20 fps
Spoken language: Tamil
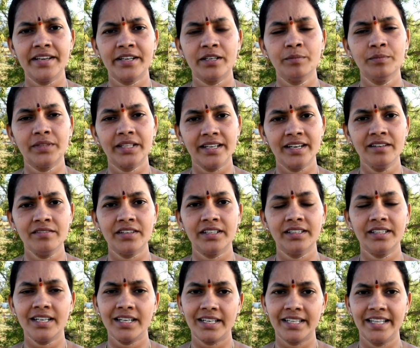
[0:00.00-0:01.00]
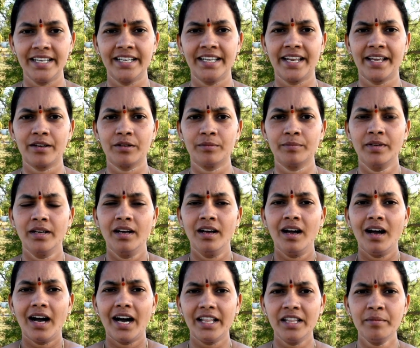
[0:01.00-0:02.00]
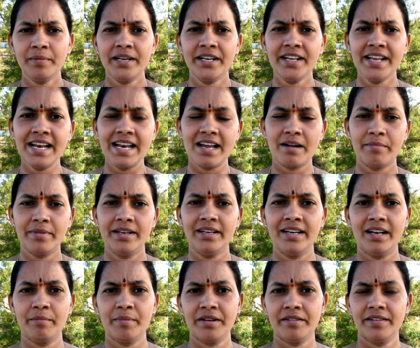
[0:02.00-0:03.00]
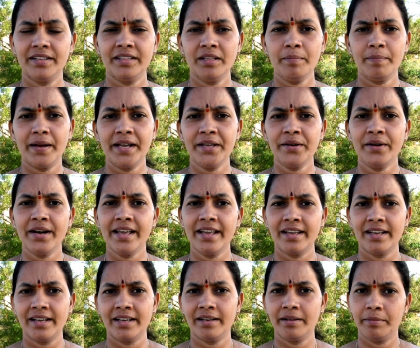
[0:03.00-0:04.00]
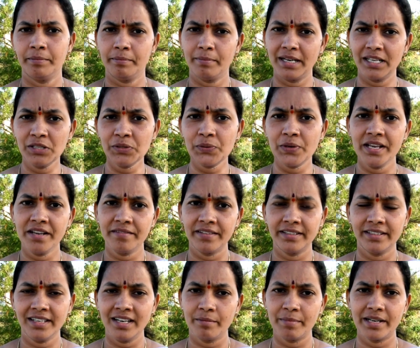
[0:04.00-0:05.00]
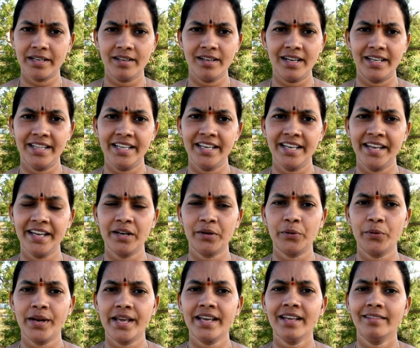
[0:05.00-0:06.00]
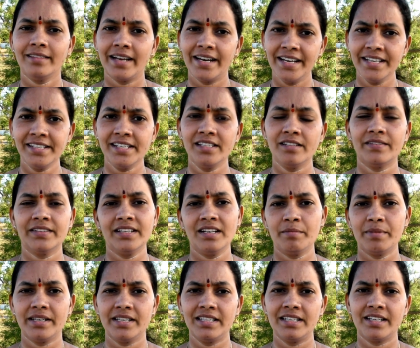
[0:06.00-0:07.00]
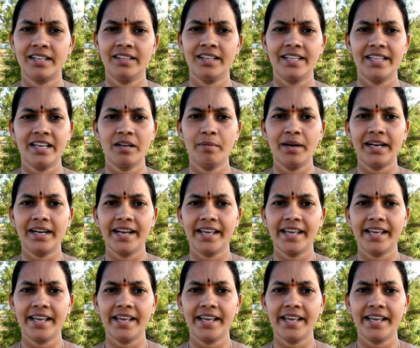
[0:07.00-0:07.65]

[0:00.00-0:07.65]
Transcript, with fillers: வைக்கும் திறன் வந்து அதிகரிக்கும் அது மட்டும் இல்லாமல் நமக்கு வந்து பயிருடைய மகசூலையும் வந்து நமக்கு அதிகரிக்கக்கூடிய தழைச்சத்து வந்து நமக்கு இதில் இருந்து அதிகமாக